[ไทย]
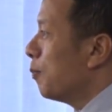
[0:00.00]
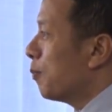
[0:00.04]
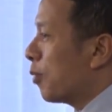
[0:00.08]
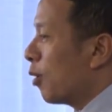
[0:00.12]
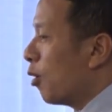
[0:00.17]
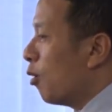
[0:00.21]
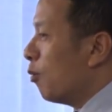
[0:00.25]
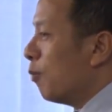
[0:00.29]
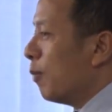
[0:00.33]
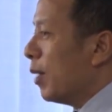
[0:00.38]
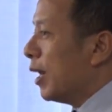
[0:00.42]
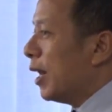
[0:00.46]
พ
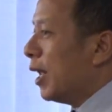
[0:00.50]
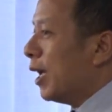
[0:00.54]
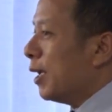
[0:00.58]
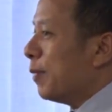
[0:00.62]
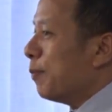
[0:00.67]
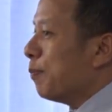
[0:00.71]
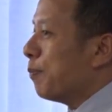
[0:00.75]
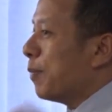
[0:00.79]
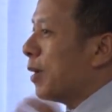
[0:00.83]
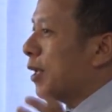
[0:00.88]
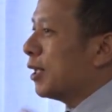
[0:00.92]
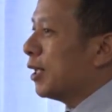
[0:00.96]
ระองค์ไม่ได้
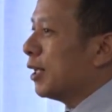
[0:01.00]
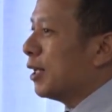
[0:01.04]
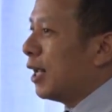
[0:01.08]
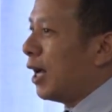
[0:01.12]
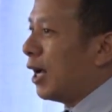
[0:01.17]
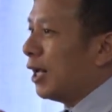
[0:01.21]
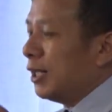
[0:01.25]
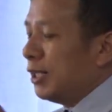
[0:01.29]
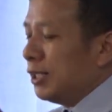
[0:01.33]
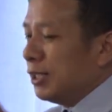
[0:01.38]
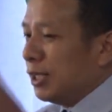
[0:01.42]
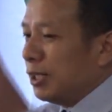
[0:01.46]
ปรารถนา
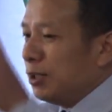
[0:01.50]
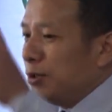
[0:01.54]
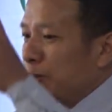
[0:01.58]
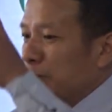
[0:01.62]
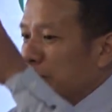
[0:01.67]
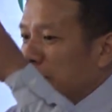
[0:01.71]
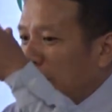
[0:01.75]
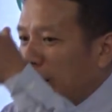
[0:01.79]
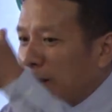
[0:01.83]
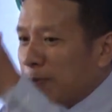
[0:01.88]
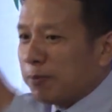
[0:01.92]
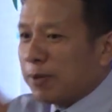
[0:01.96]
ที่จะอยู่
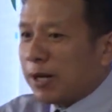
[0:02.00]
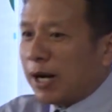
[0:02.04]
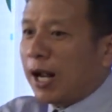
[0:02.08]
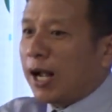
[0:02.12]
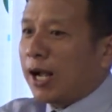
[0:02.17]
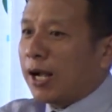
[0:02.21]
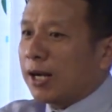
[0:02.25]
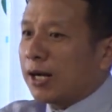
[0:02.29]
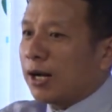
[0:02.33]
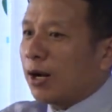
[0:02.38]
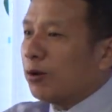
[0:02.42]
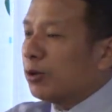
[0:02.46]
ท่ามก
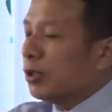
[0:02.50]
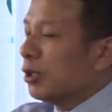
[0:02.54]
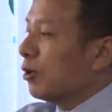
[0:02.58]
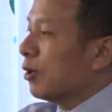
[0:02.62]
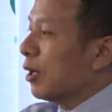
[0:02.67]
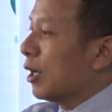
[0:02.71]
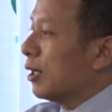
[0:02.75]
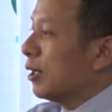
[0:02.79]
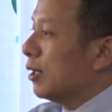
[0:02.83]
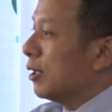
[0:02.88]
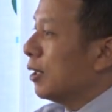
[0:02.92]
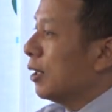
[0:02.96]
ลางเราเท่า
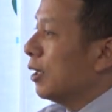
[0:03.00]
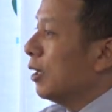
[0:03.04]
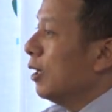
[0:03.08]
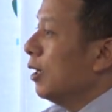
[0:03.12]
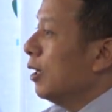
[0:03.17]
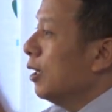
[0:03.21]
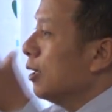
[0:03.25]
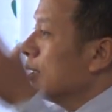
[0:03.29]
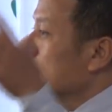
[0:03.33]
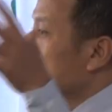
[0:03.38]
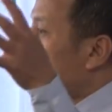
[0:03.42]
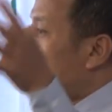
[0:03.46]
นั้น
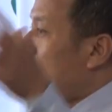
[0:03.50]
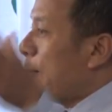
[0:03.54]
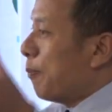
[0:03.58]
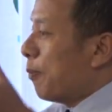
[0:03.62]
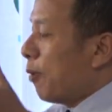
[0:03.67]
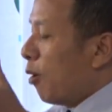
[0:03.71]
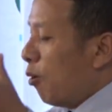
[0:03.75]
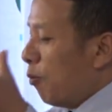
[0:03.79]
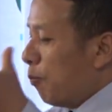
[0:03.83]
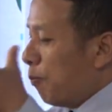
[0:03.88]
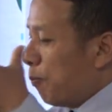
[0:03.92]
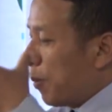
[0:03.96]
แต่พ
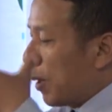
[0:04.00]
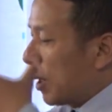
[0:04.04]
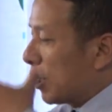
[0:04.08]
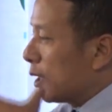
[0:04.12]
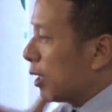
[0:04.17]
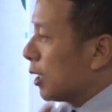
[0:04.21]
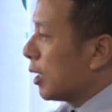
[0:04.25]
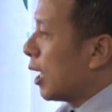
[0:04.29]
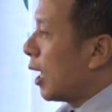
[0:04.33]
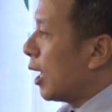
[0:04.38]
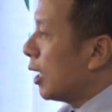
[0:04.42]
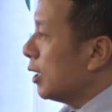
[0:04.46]
ระองค์ปรา
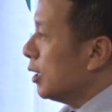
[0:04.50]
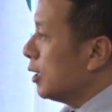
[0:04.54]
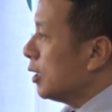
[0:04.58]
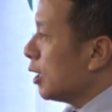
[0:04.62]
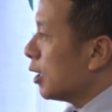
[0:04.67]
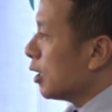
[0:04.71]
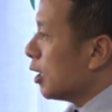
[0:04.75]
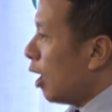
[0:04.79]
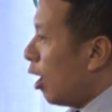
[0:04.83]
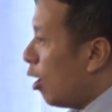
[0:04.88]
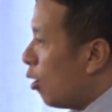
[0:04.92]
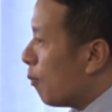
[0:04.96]
รถนาที่
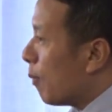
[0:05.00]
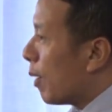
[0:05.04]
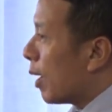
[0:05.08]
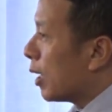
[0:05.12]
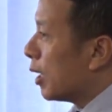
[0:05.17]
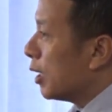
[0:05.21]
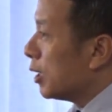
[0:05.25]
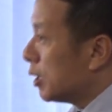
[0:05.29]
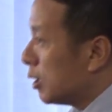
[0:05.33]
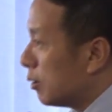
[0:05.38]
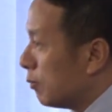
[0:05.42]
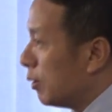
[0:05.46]
จะเข้ามา
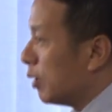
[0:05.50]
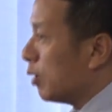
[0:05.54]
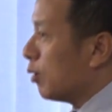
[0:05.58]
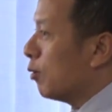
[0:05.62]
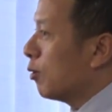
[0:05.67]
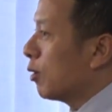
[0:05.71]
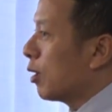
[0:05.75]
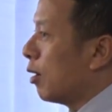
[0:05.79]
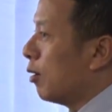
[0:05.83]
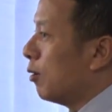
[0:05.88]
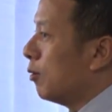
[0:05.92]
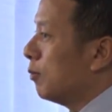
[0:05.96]
ในชีวิตข
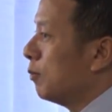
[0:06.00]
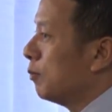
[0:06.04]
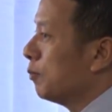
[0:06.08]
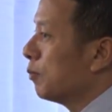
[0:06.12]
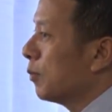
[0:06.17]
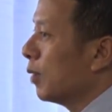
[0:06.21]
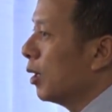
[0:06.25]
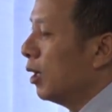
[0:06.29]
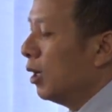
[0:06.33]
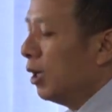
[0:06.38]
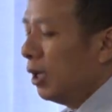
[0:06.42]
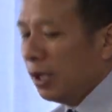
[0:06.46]
องเรา
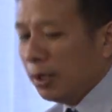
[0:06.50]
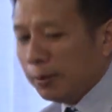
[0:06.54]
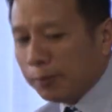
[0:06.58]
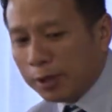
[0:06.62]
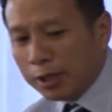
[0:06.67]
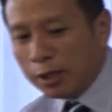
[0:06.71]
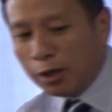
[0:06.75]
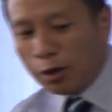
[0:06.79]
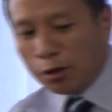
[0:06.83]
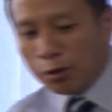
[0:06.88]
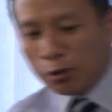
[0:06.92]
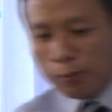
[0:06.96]

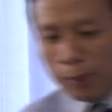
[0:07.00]
พี่น้อง